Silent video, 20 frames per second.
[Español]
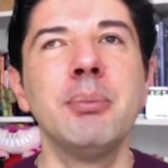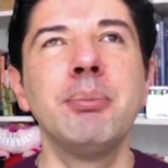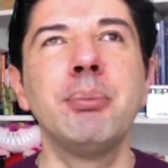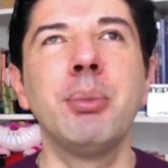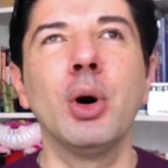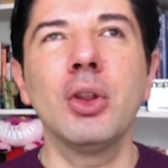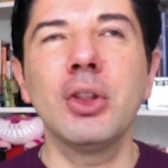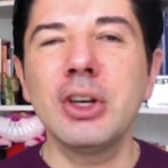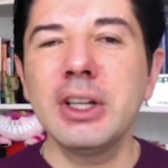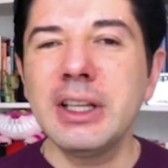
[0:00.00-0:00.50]

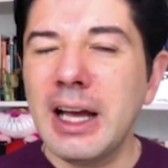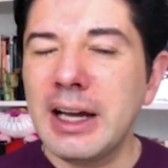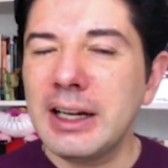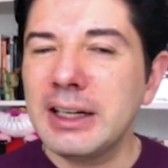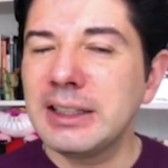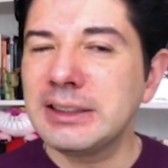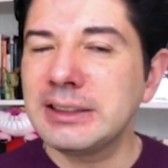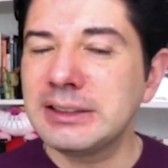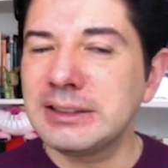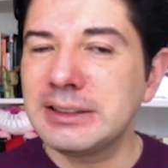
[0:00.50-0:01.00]
podrían
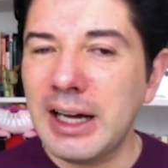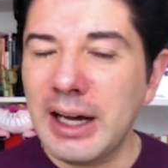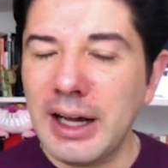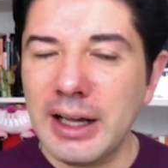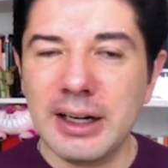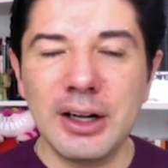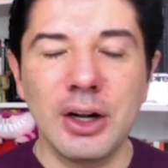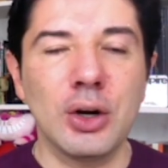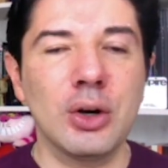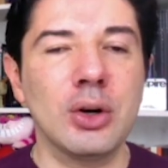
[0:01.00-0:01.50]

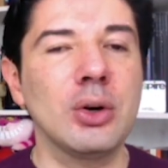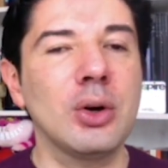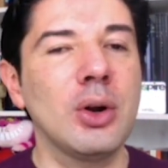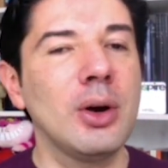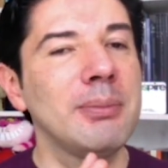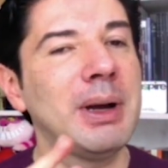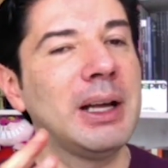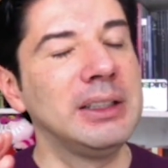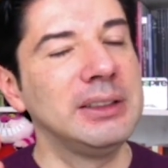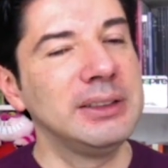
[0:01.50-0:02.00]
estar
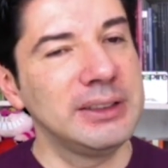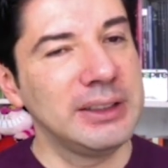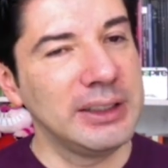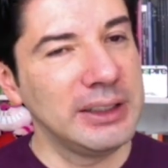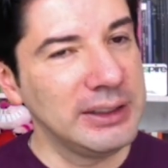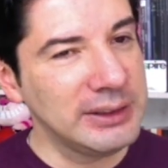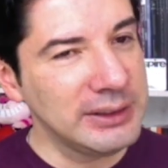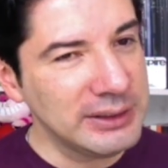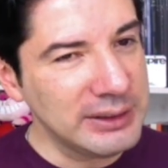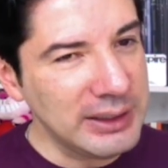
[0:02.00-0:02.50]

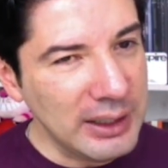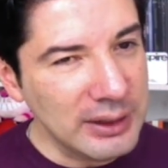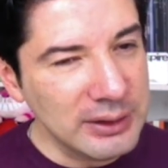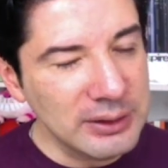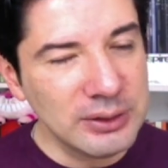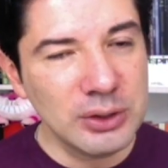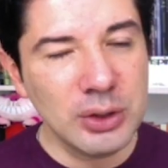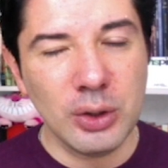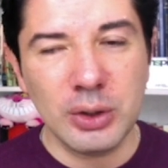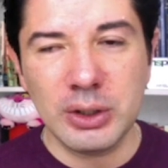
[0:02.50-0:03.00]

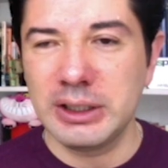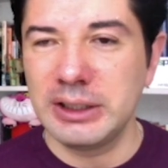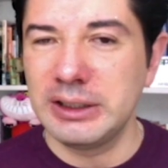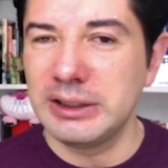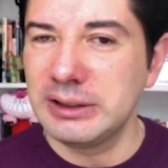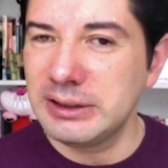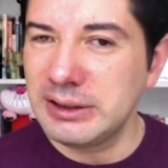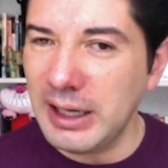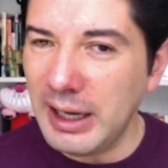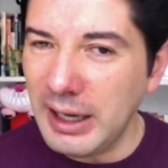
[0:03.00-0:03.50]
romantizando
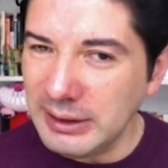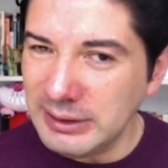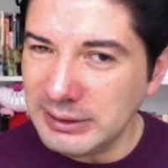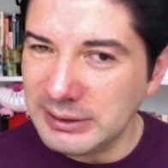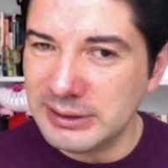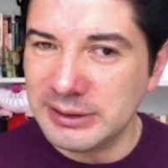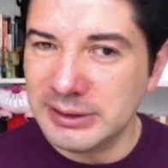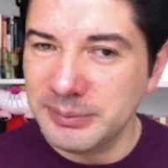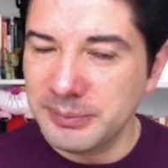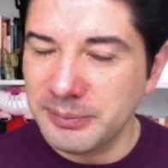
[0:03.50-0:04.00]

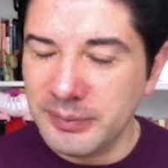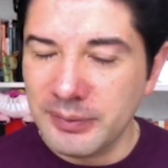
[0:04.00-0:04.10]
quizás